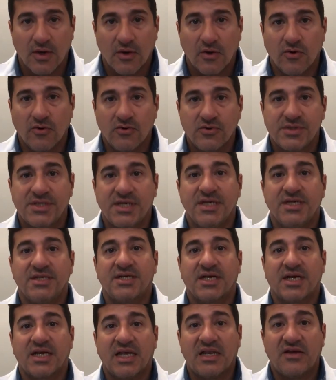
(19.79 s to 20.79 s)
ou
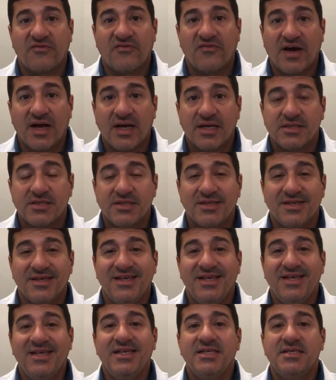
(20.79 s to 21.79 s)
seja, aquela fase
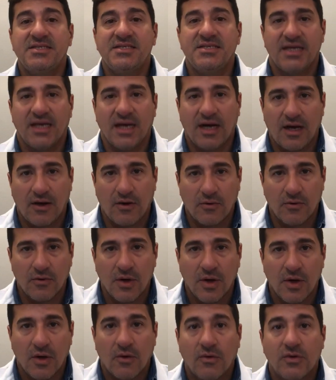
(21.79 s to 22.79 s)
inicial
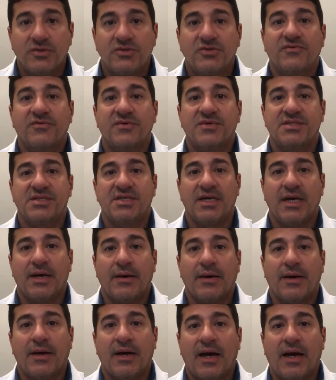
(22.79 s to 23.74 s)
onde você